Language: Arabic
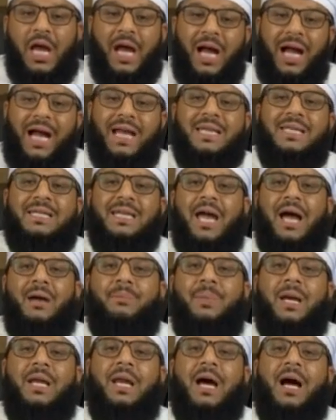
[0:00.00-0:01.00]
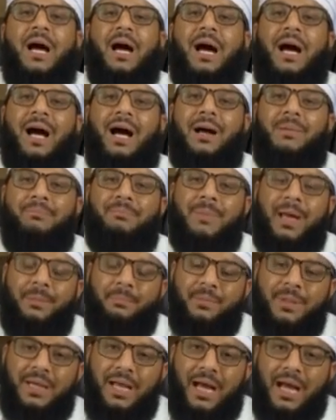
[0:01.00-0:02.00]
حتى بلغ
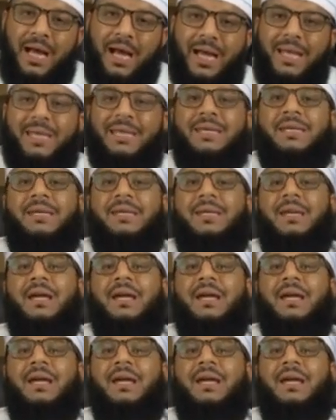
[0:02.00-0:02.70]
مبلغا